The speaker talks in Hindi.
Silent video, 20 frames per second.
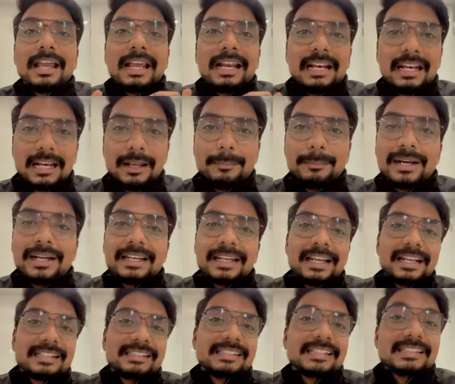लिमिट
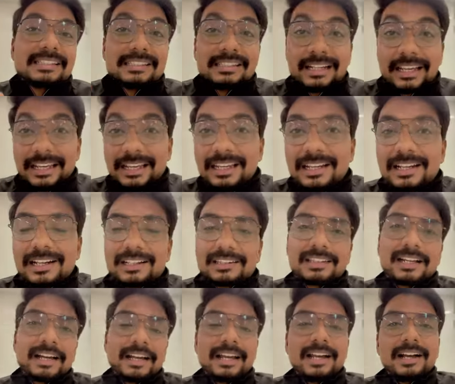एग्जिस्ट नहीं
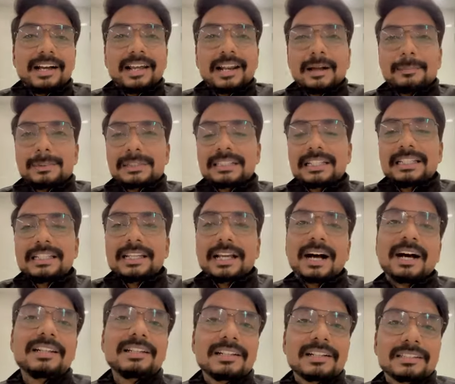करता है अगर आप इसे
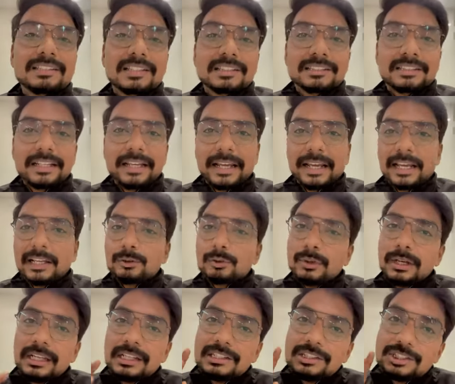याद रख सकते हैं तो
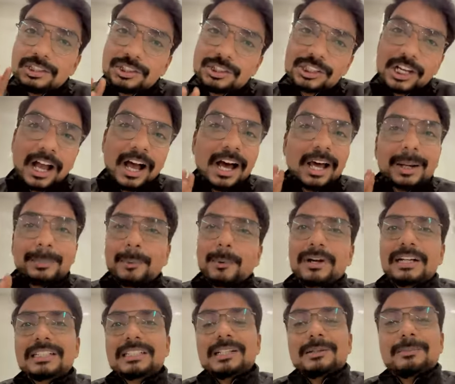इन चार पॉइंट्स की